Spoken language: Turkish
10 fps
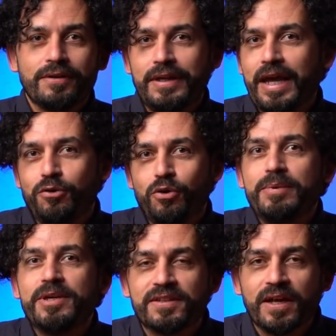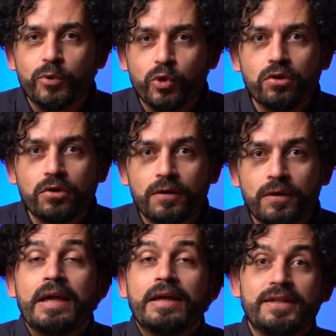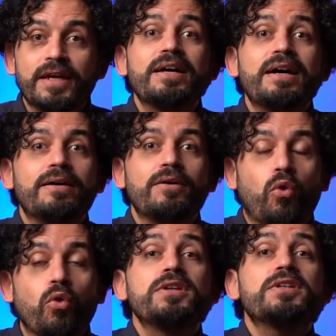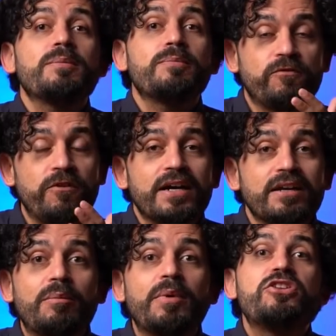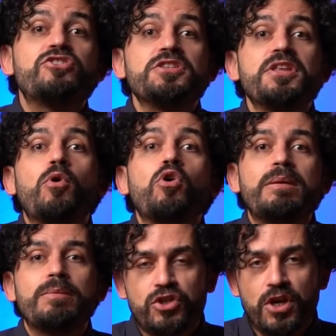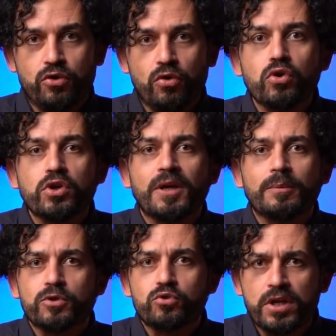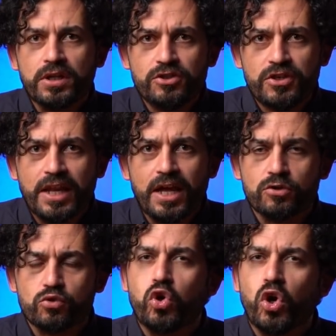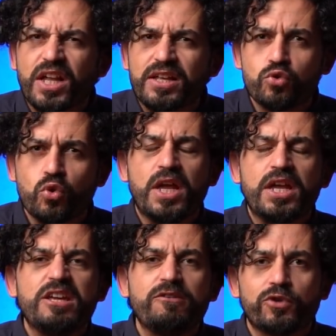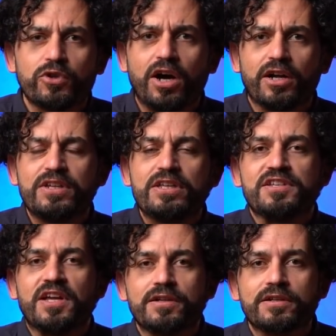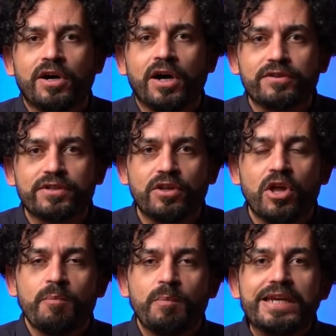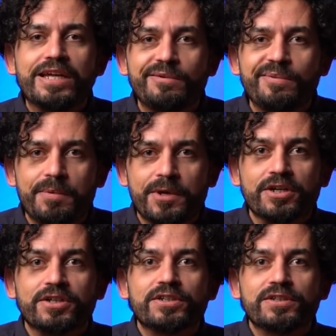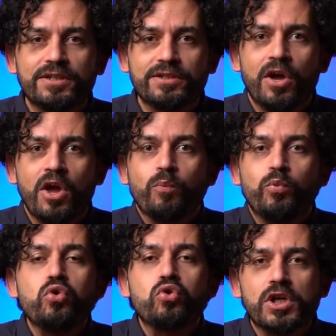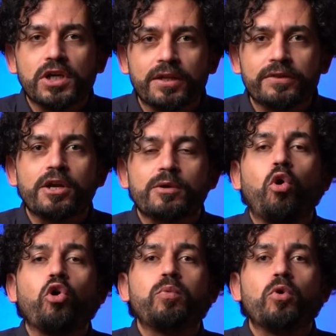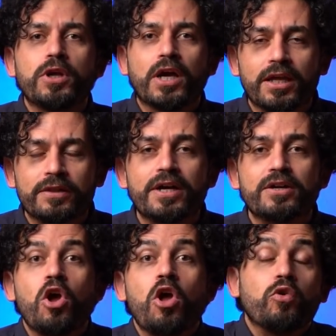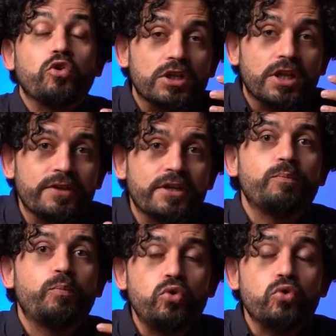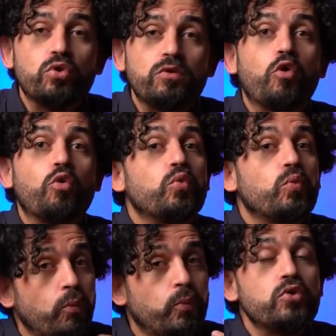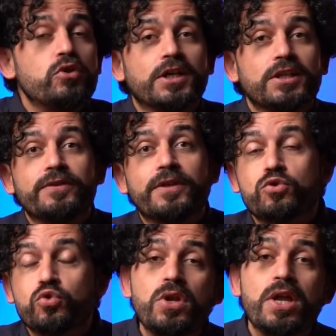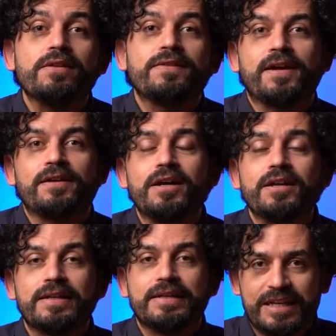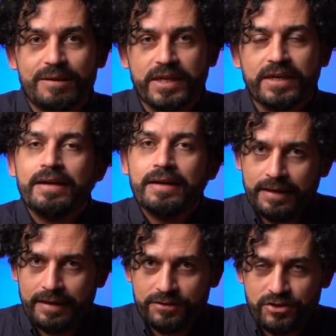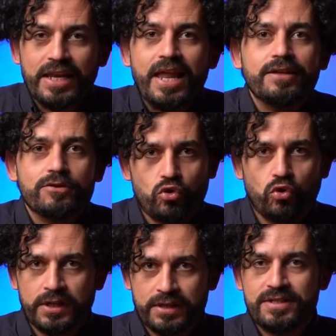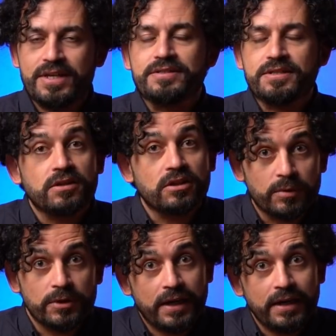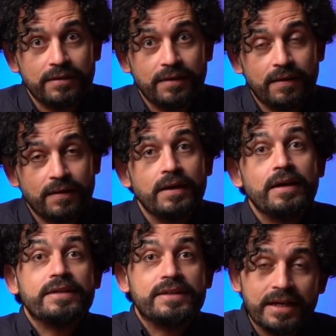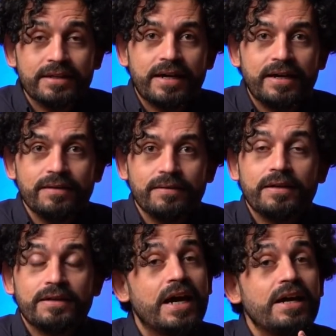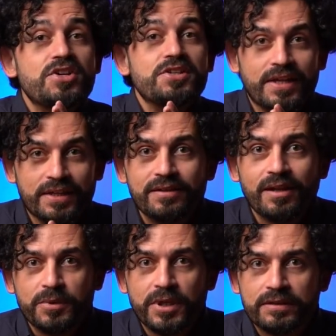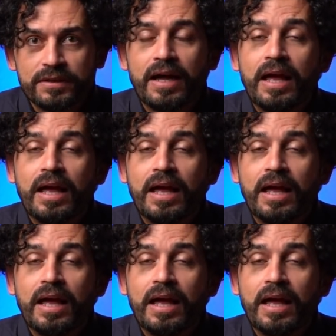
Yani öyle bir kitap yok ya da o kitap var ama içinde böyle bir şey yok. O kitapta sürekli şeyler yazıyor. Yalan söyleyin, iftira atın, insanları kandırın, milleti birbirine kırdırın. Büyük yalanlar, bol bol yalanlar, yalanları büyütün ve o, büyük yalanları sürekli tekrar edin gibi e, şeyler yazıyor onların siyaset kitabında. Ya da gerçekten kitaplarında